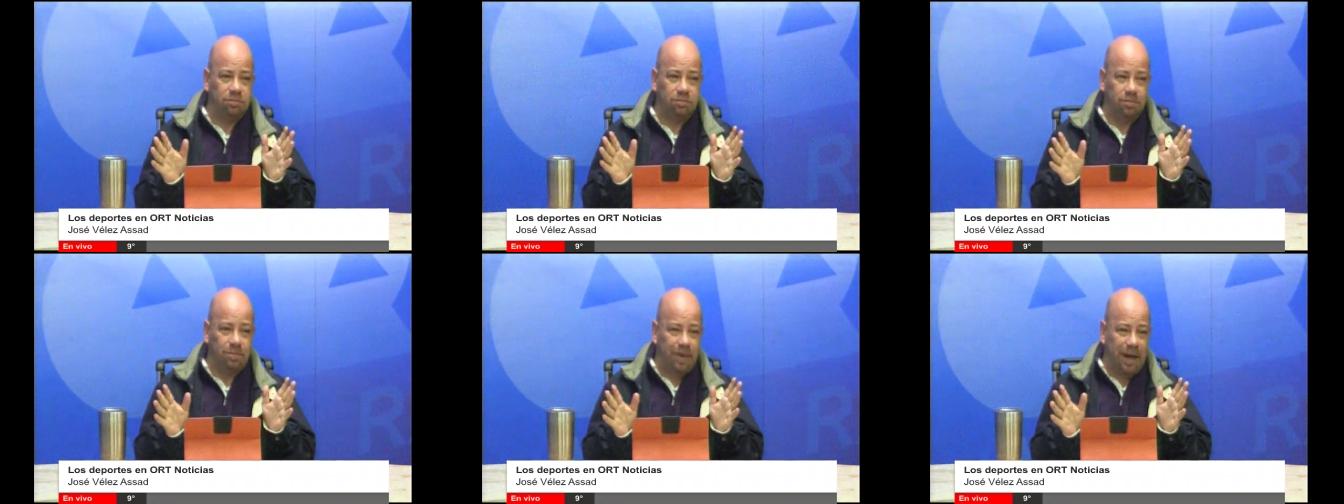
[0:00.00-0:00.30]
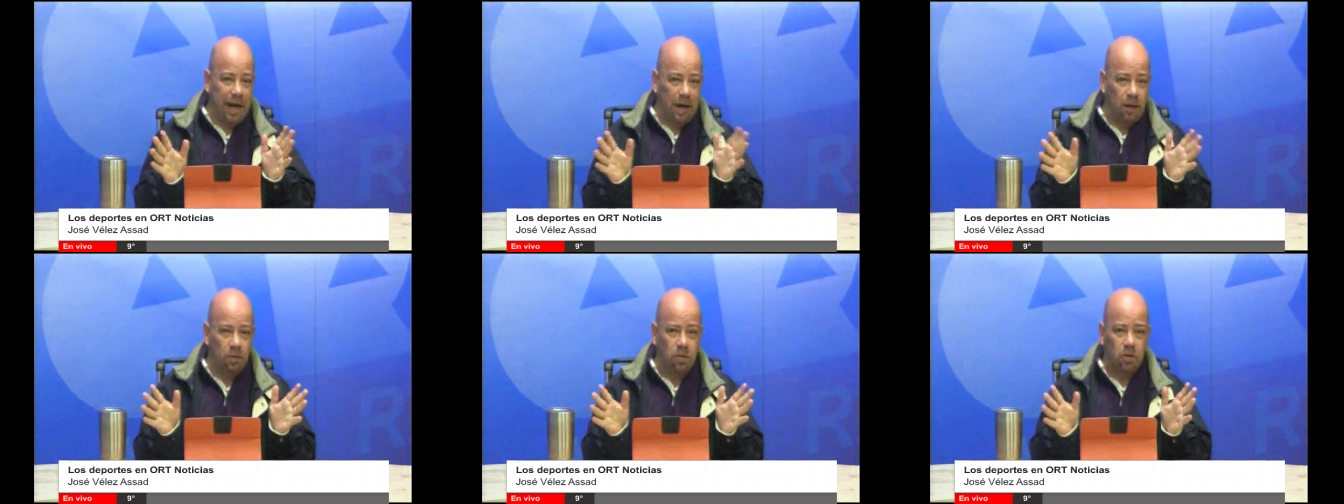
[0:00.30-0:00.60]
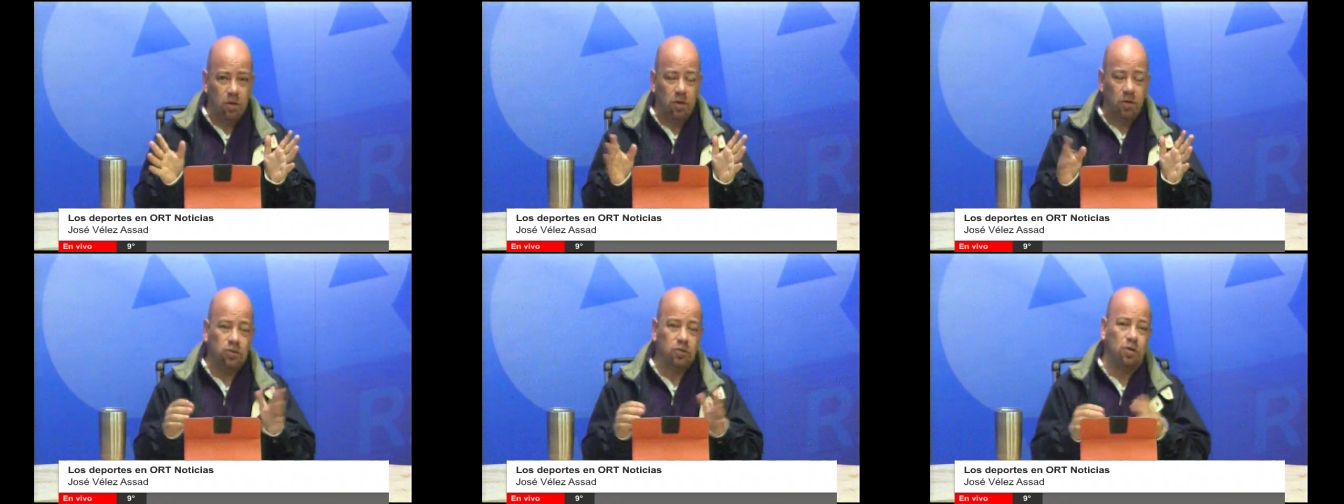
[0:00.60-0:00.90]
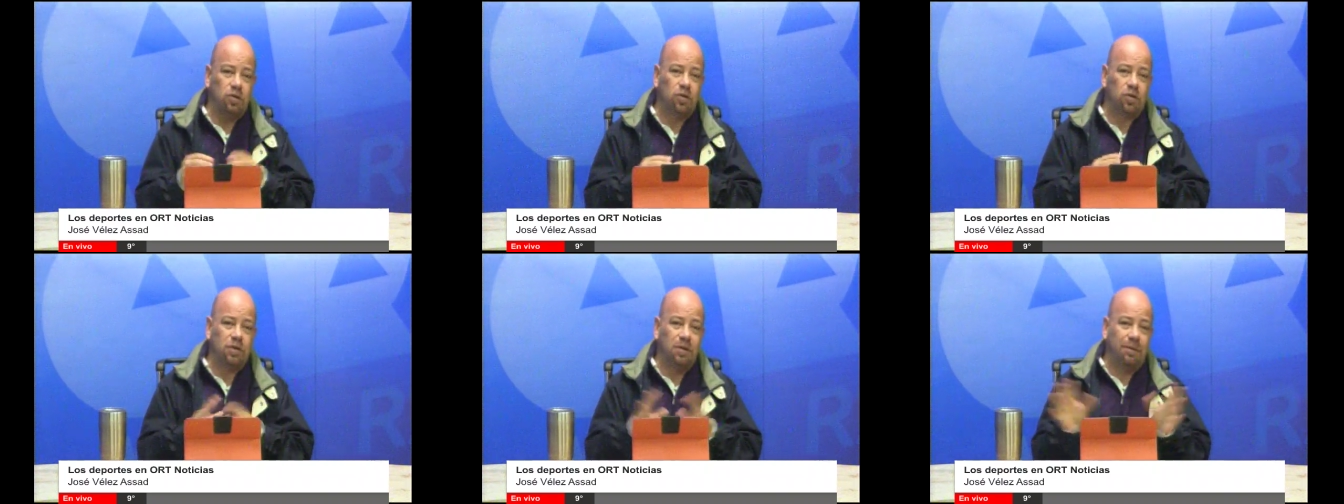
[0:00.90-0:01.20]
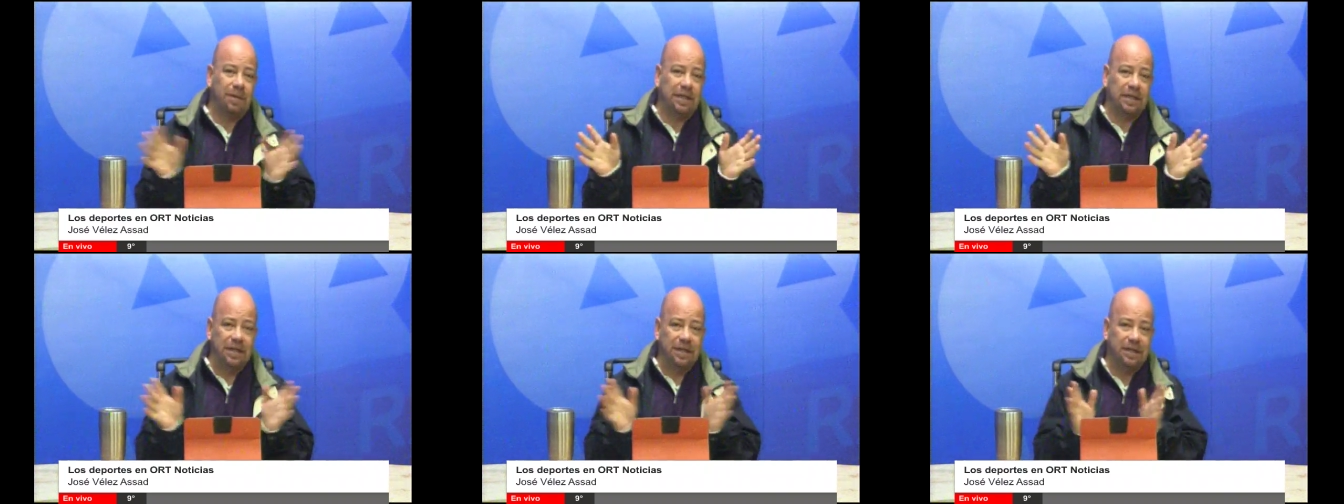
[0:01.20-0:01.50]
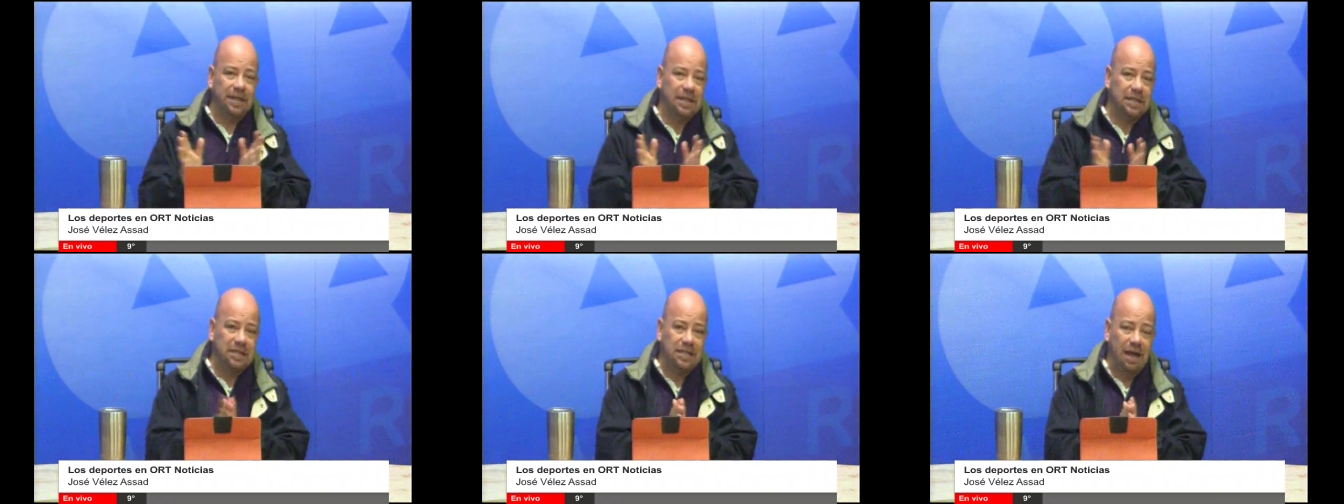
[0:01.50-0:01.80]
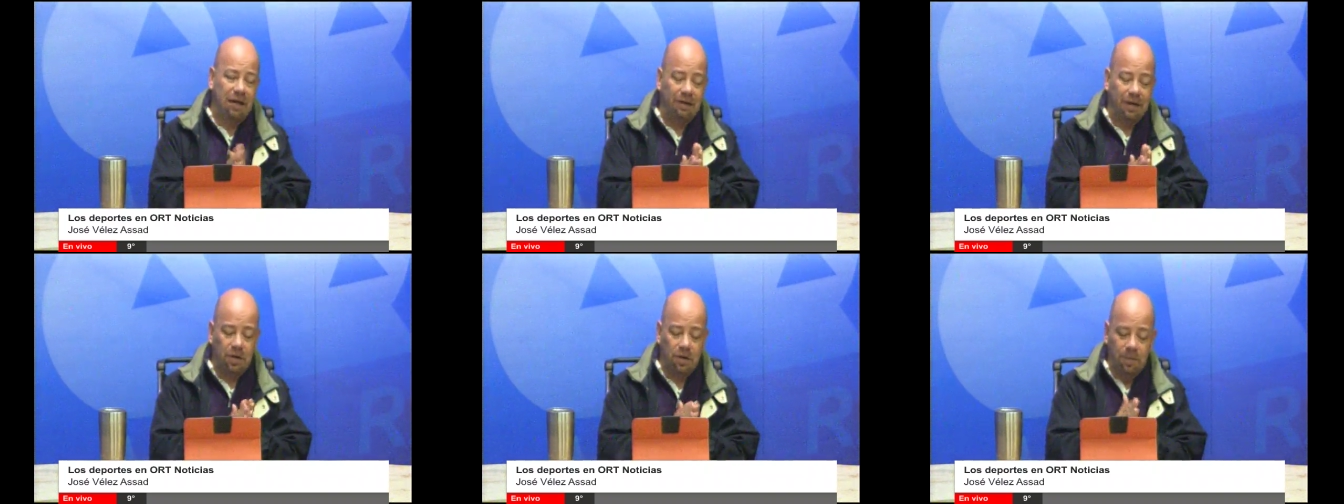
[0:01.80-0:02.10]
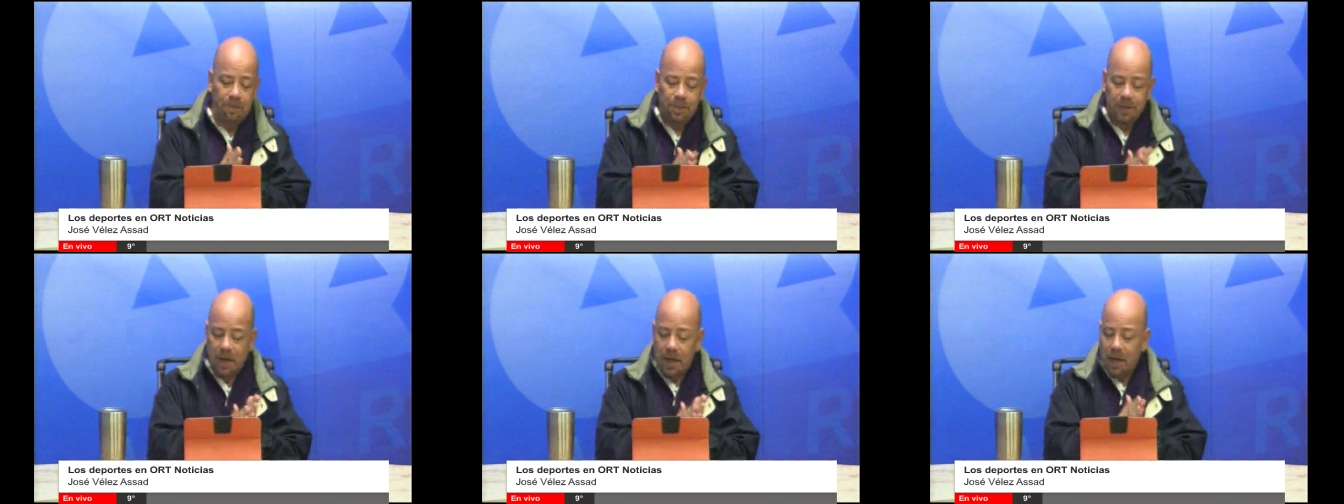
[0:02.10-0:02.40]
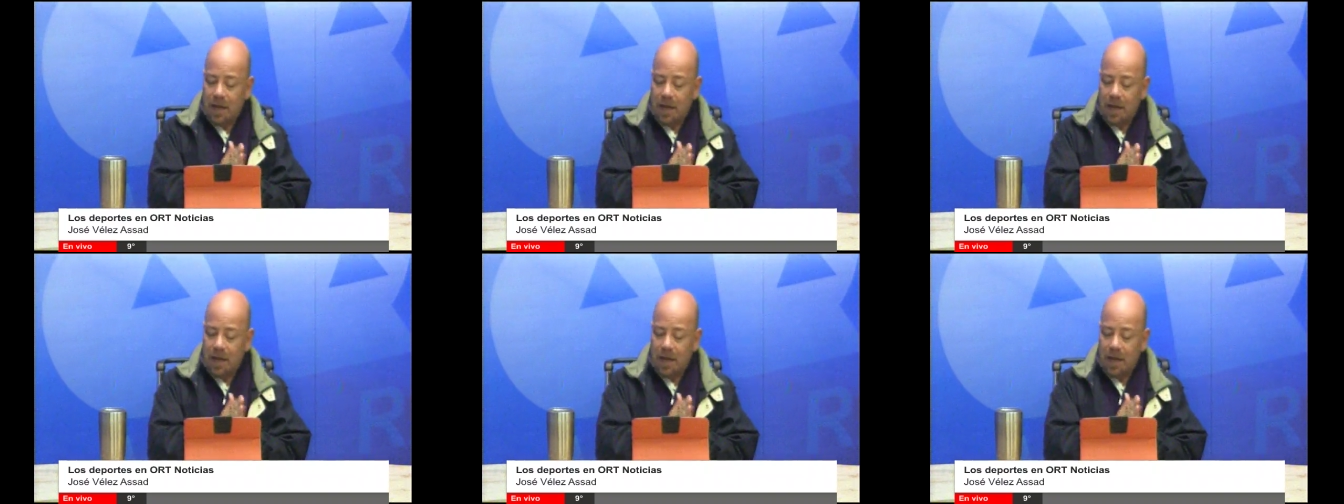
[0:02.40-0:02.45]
Para algunos, otros a partir del sábado.